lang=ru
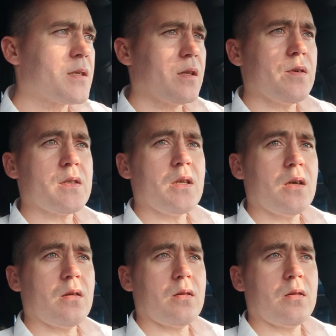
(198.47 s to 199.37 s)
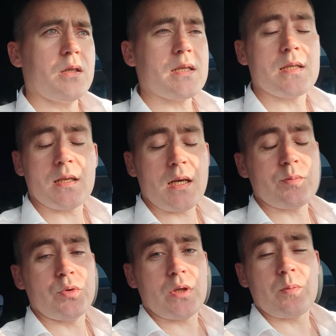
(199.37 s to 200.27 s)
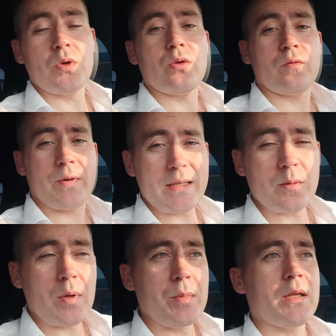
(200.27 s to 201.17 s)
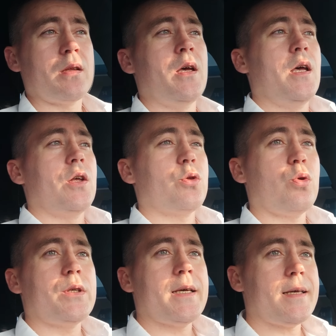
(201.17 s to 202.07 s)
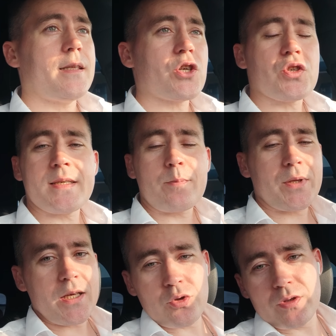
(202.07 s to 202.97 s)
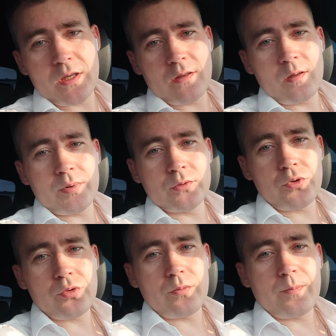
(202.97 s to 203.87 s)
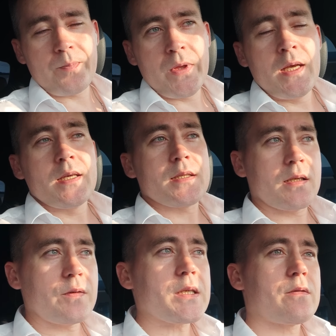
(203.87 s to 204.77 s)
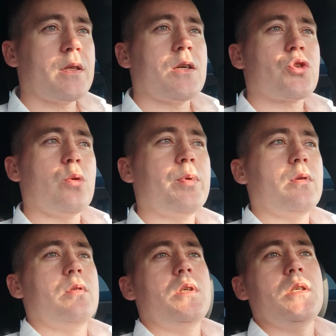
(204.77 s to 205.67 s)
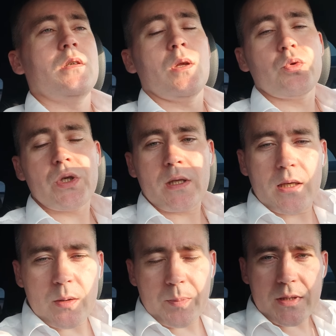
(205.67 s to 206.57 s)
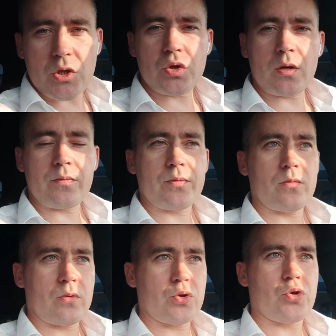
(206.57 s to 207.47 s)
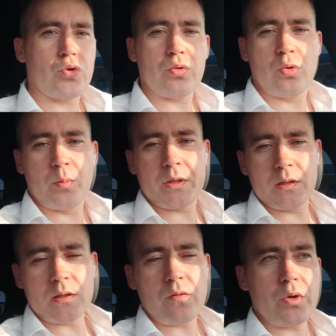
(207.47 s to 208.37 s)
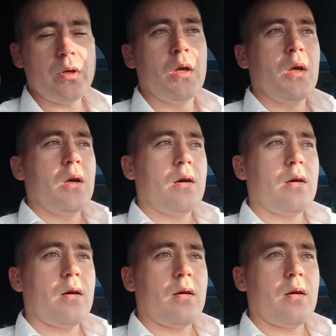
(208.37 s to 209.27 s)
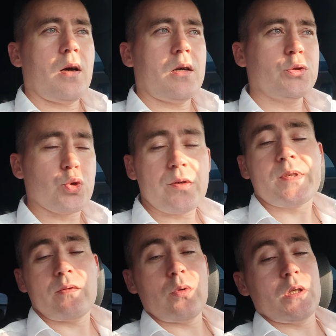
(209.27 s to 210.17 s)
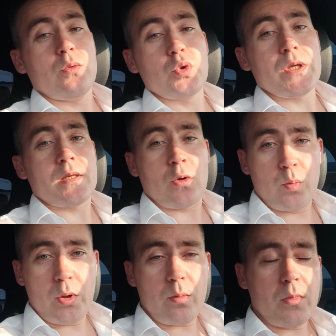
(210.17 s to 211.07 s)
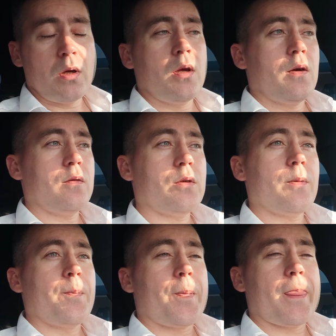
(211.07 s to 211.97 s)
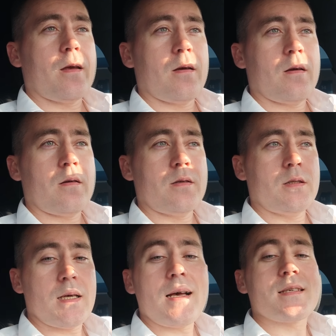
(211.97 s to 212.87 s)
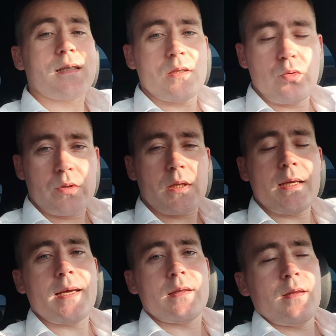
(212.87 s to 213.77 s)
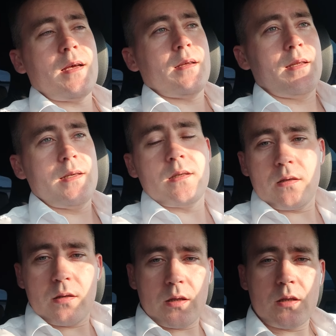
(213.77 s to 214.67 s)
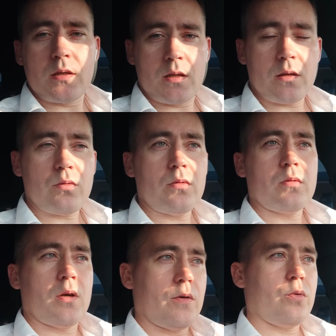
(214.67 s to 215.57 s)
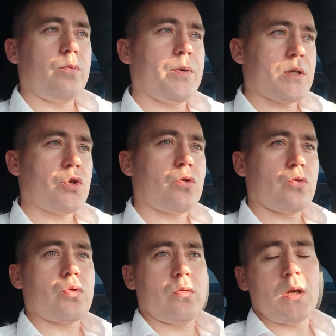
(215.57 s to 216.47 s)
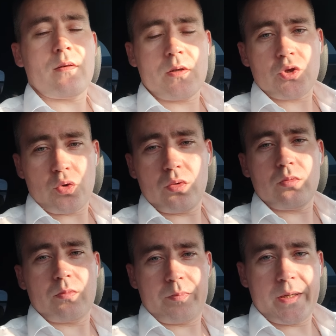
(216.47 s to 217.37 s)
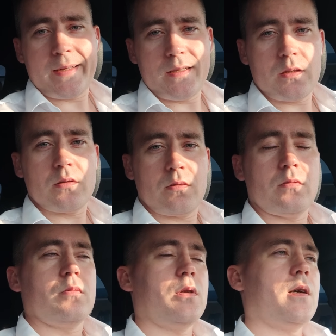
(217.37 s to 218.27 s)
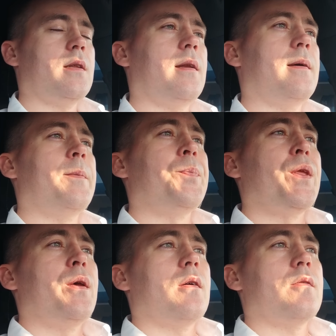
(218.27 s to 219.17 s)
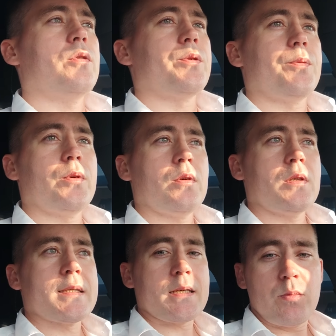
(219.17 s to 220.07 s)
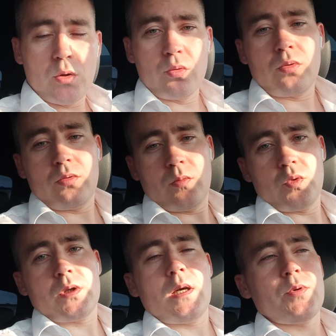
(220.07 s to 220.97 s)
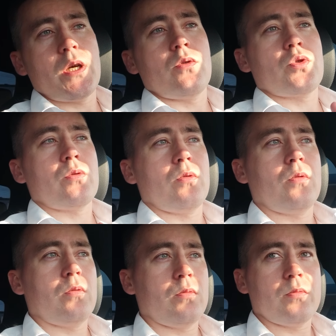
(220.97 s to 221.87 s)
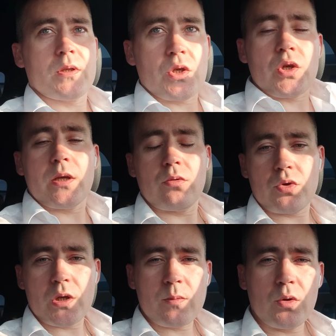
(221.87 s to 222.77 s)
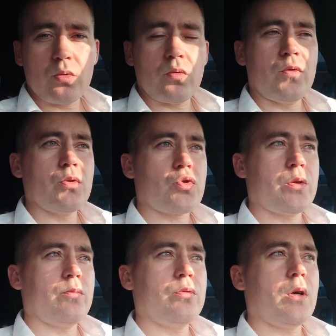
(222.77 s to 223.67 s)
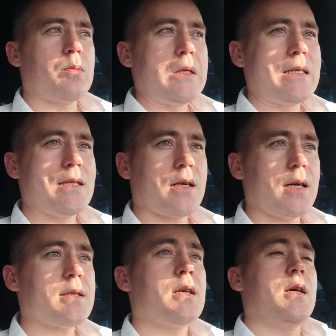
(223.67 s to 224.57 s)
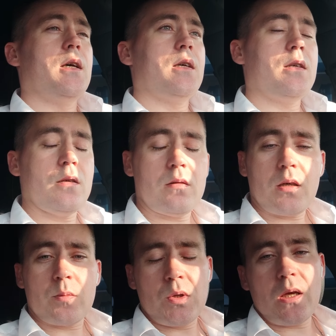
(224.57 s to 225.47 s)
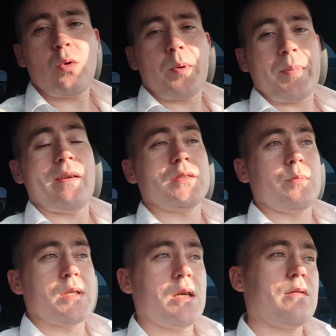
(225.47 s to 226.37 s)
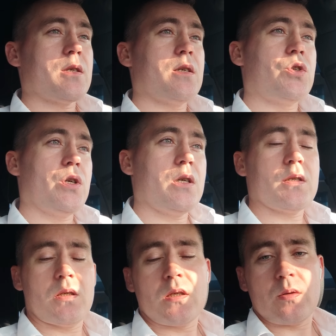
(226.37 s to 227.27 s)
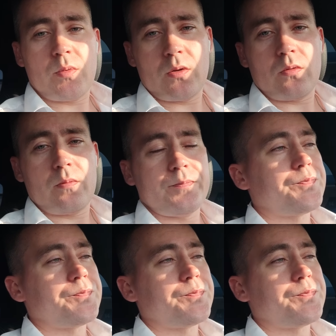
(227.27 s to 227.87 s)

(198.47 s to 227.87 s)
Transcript: Соответственно, э, если заказ будет отменен в этот момент, то я даже за подачу деньги не получу. Соответственно, чтобы и научить таких пассажиров хоть чуть-чуть думать головой, э, а лучше всего они учатся рублем, вот, Э, я остаюсь стоять на долине реки Сетунь, говорю пассажиру, что я вас жду, приходите и так далее. Вот. Э, за минуту ему сообщаю, что, э, к сожалению, через минуту вынужден буду отменить заказ и отменяю по правилам сервиса через 10 минут.